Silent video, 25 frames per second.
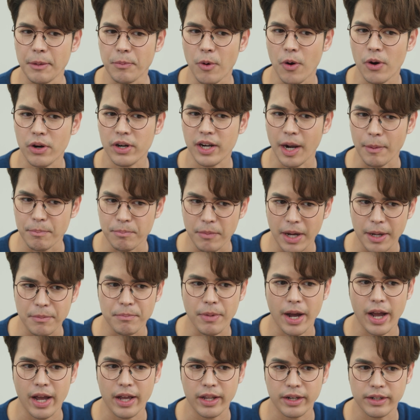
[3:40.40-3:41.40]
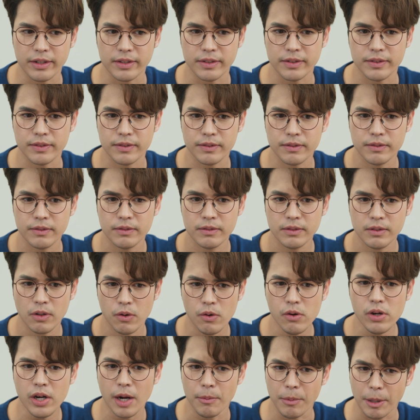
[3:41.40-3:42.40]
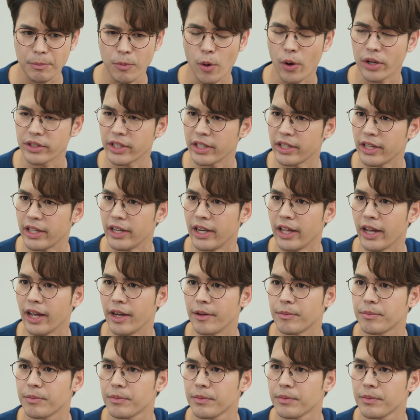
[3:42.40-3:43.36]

แต่พอกลับมาบ้านเขาก็กลับมาปกติดีนะครับ